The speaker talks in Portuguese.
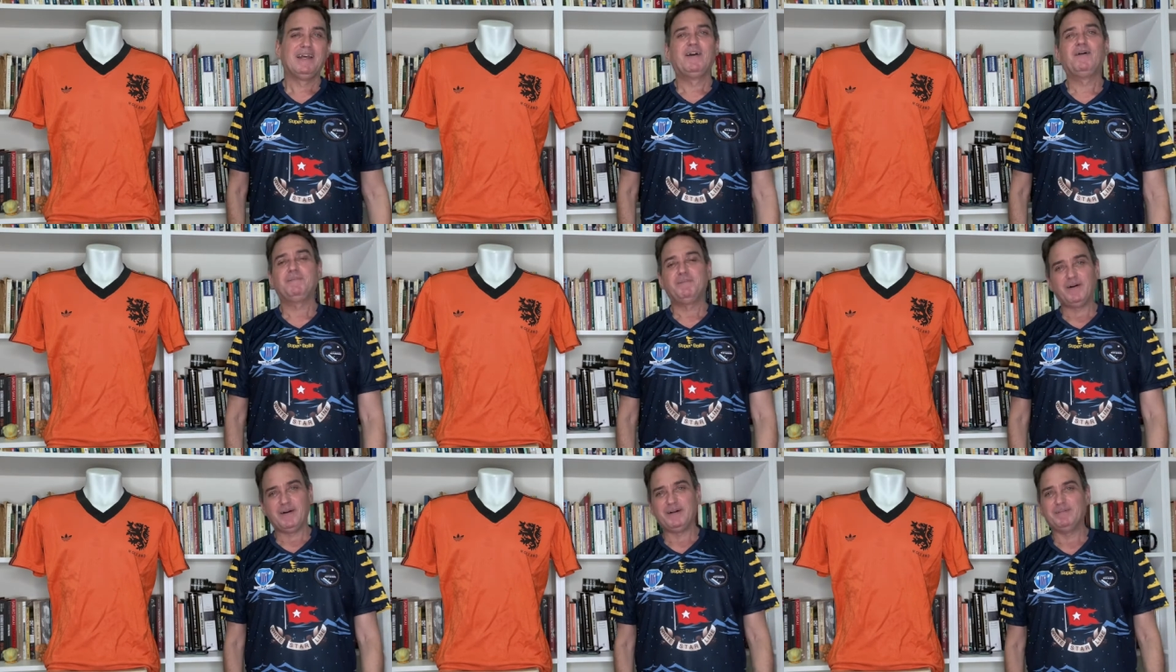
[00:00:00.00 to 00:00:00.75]
Ó,
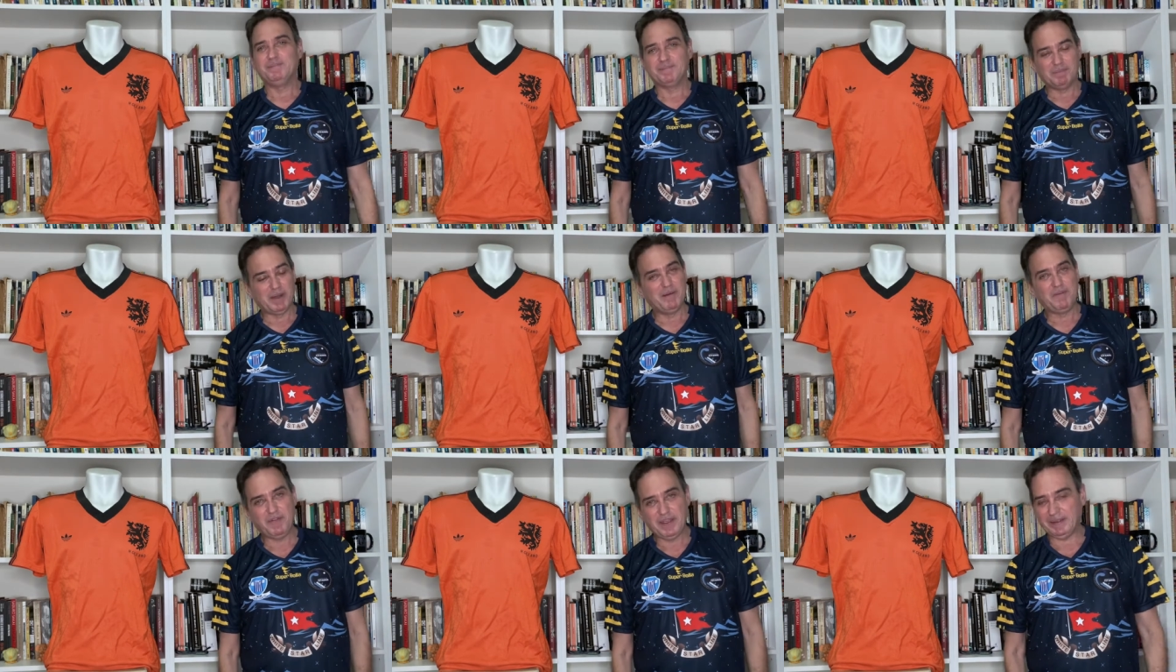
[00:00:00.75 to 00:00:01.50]
ó, bom,
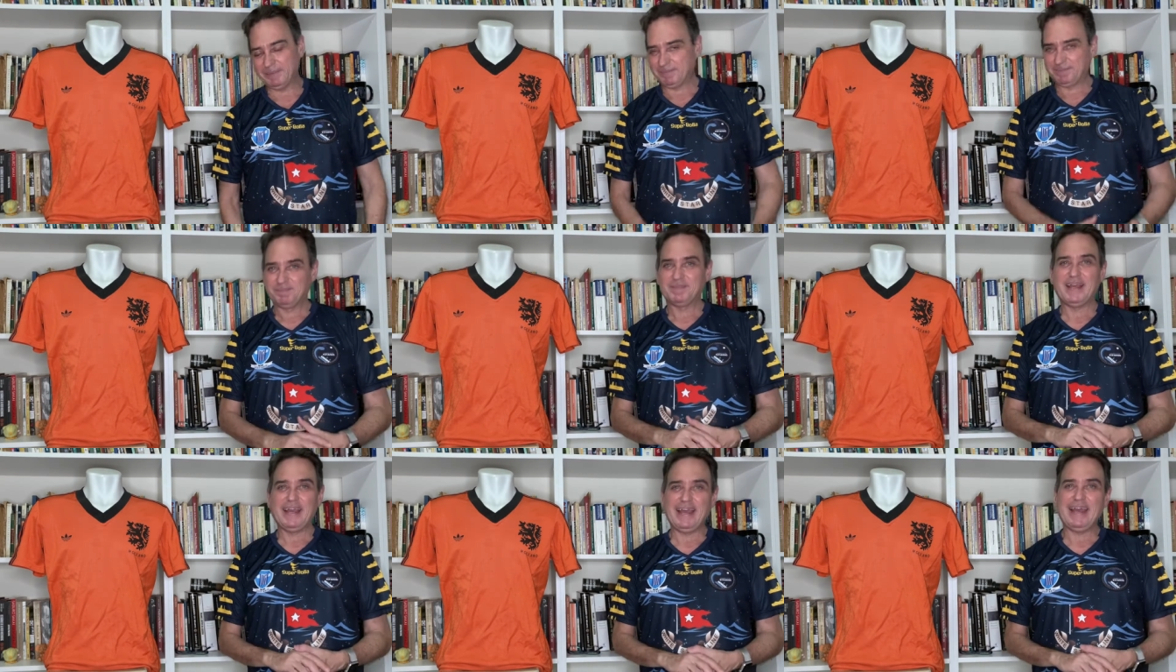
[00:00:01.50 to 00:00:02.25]
enfim,
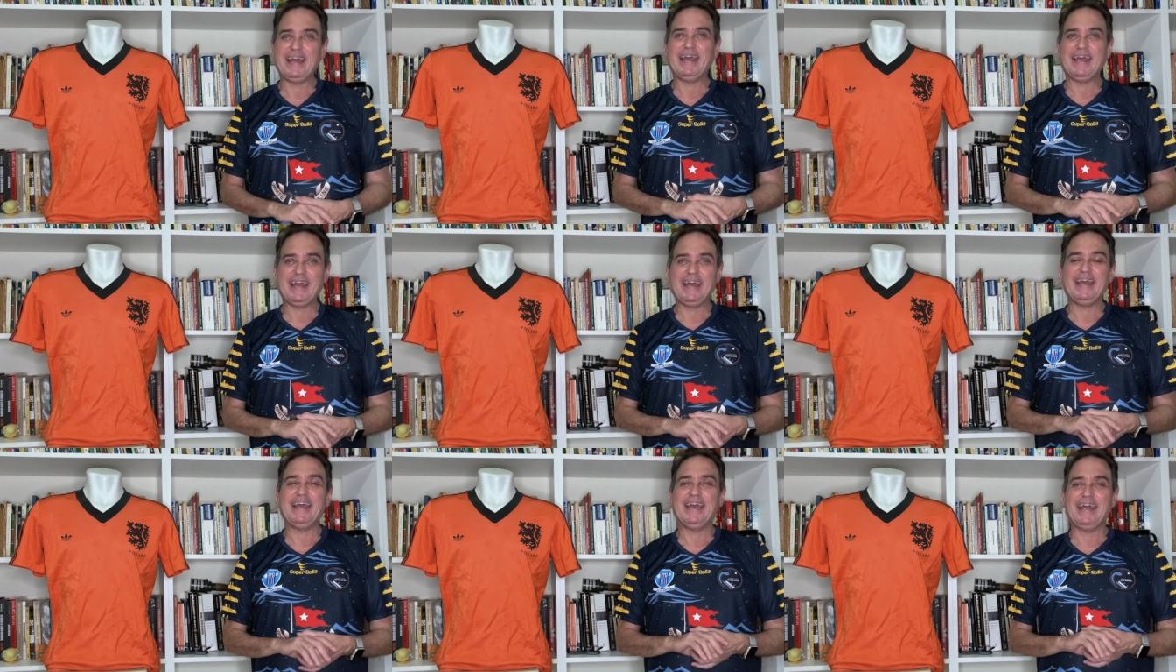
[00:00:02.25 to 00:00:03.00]

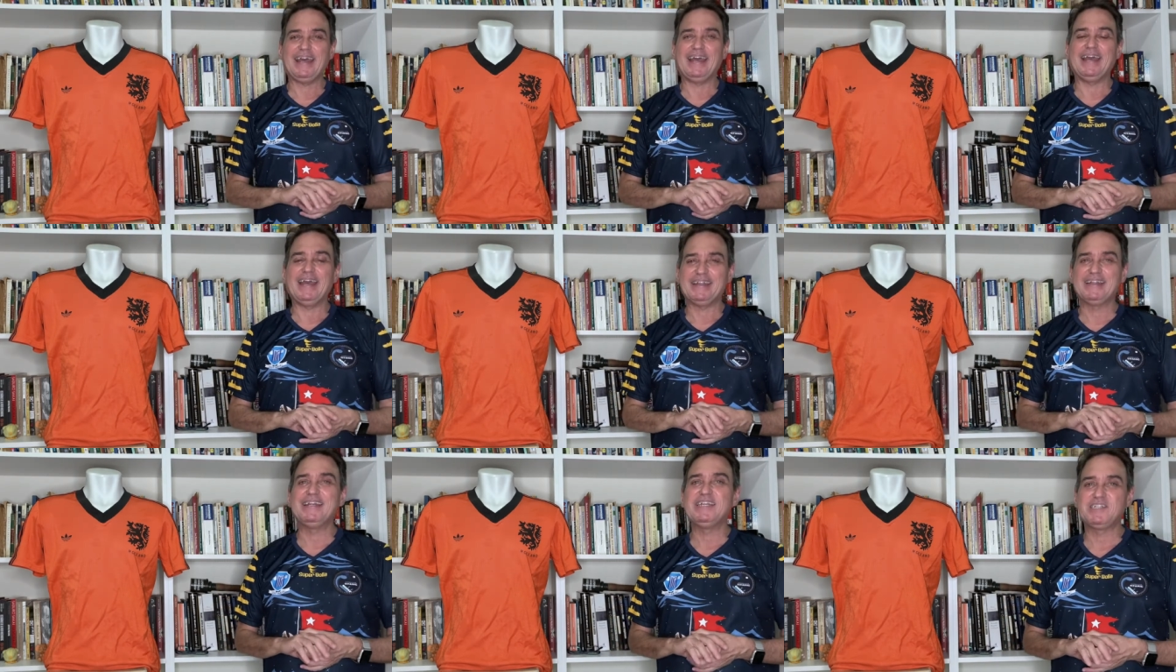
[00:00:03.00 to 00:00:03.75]
é, é, é
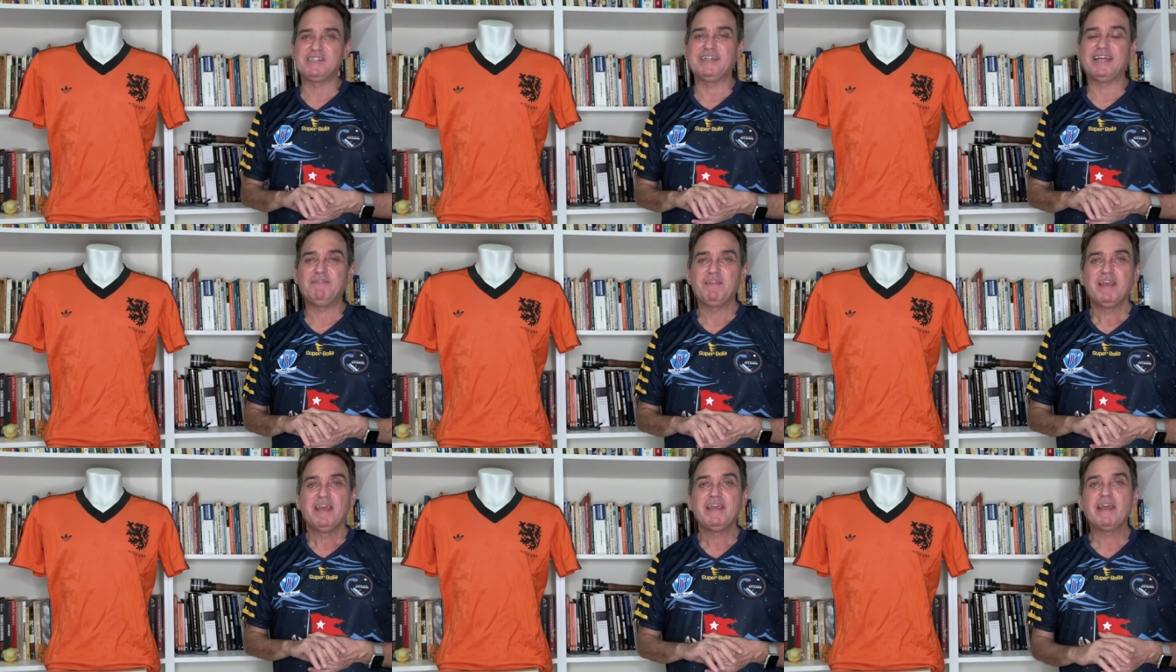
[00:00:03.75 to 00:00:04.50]
triste, né?
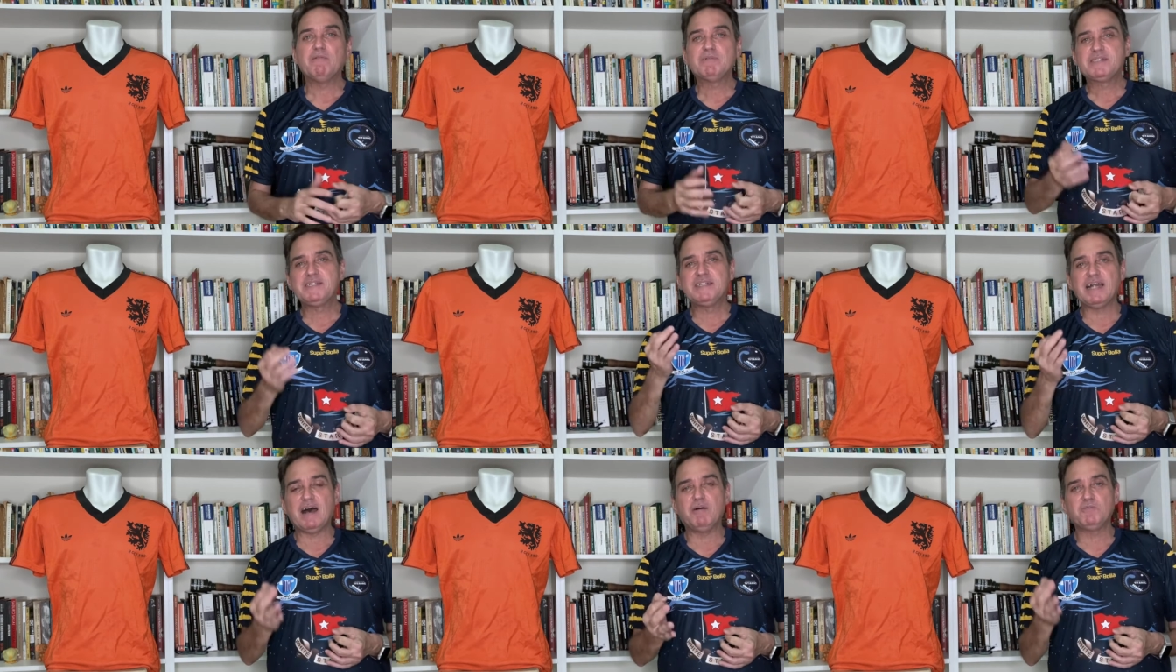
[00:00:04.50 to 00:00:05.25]
E é um
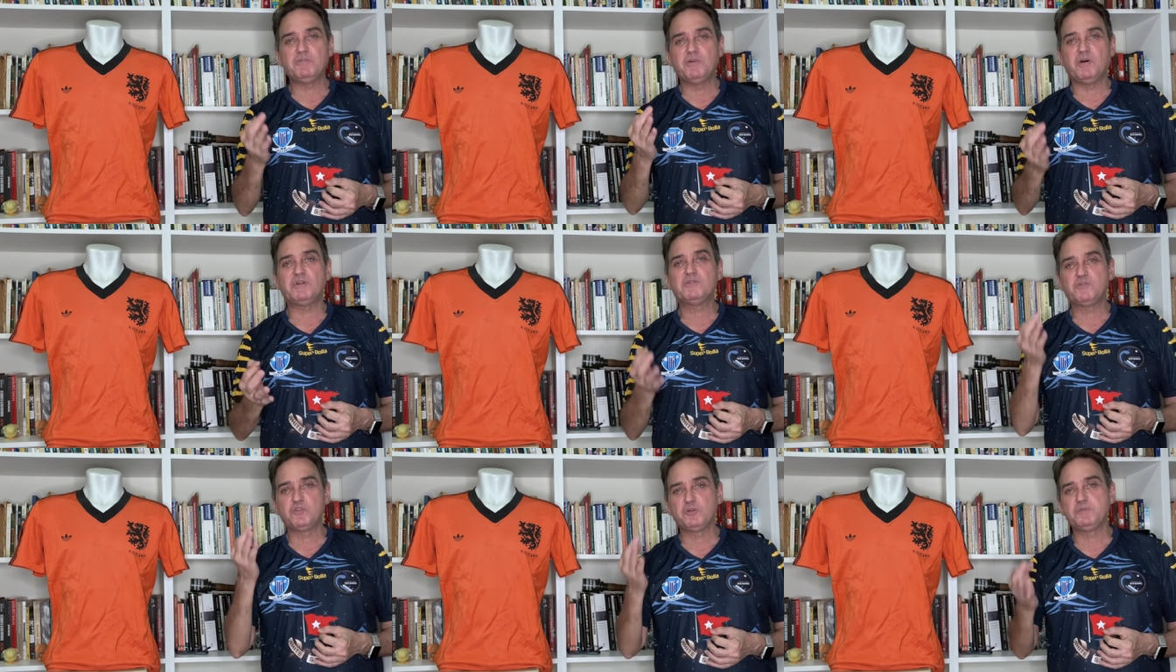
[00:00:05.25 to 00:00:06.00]
sinal do
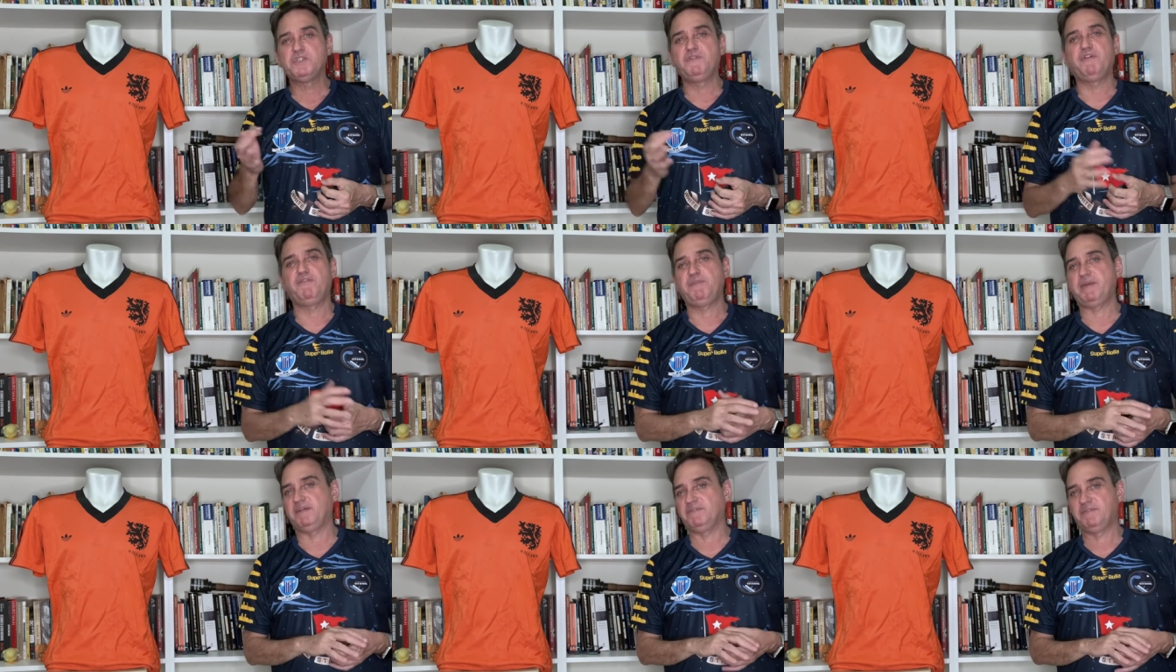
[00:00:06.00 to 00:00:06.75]
nosso
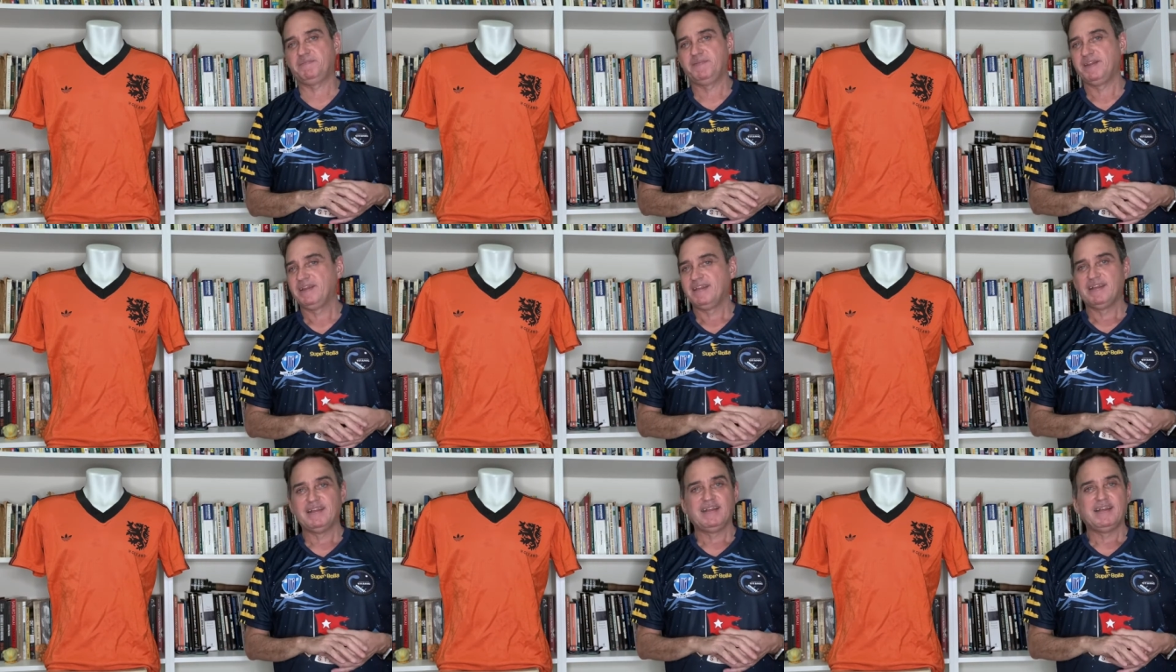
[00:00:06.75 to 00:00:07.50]
subdesenvolvimento,
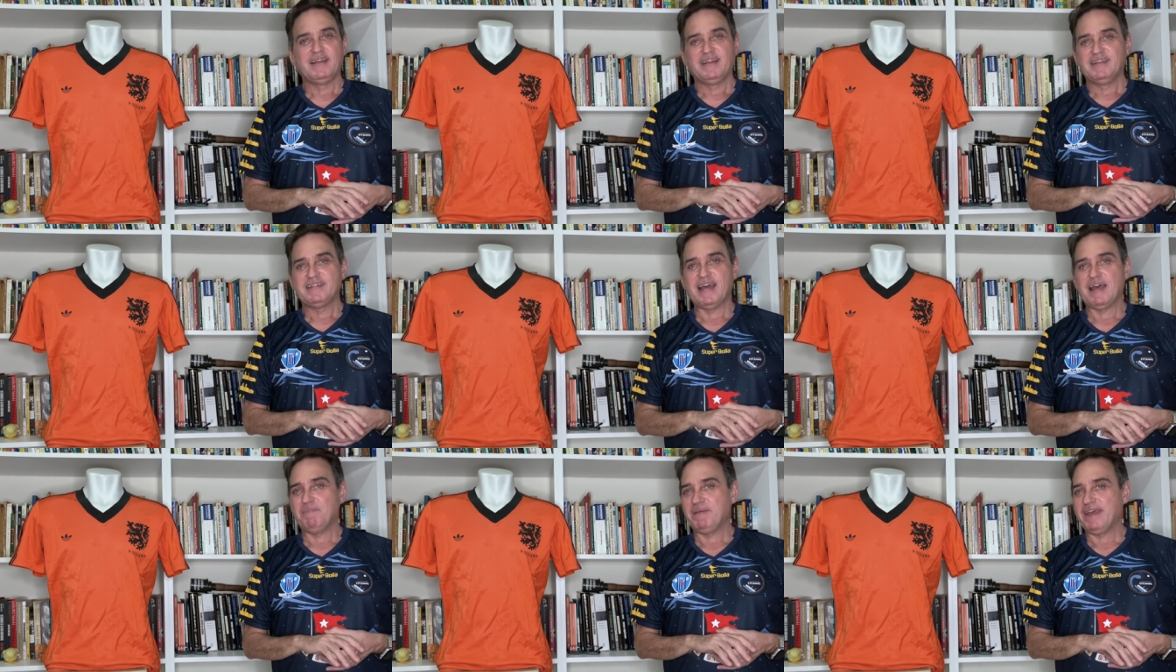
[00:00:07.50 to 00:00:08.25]
sabe?